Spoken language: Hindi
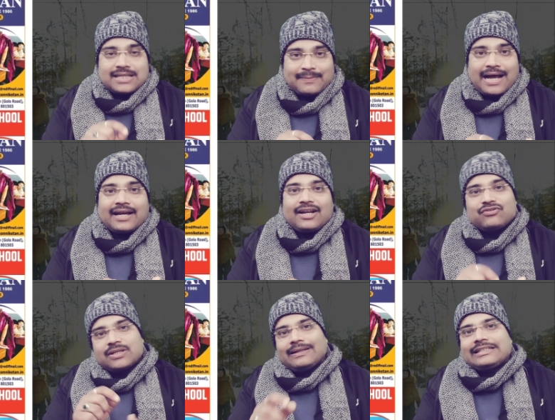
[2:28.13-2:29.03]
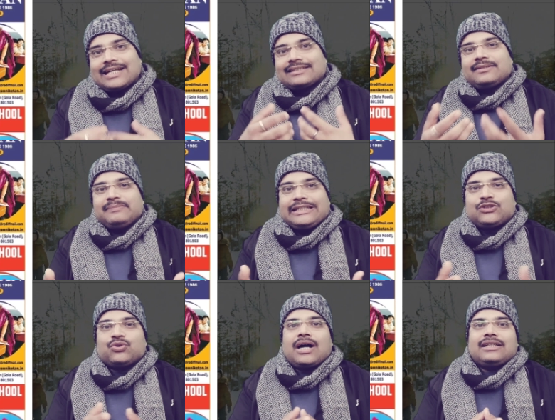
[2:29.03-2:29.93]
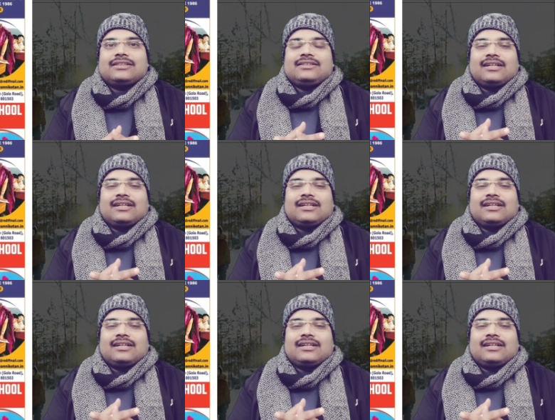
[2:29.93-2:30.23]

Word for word: जमा करें उसके बाद इंट्रैक्शन मीट होगा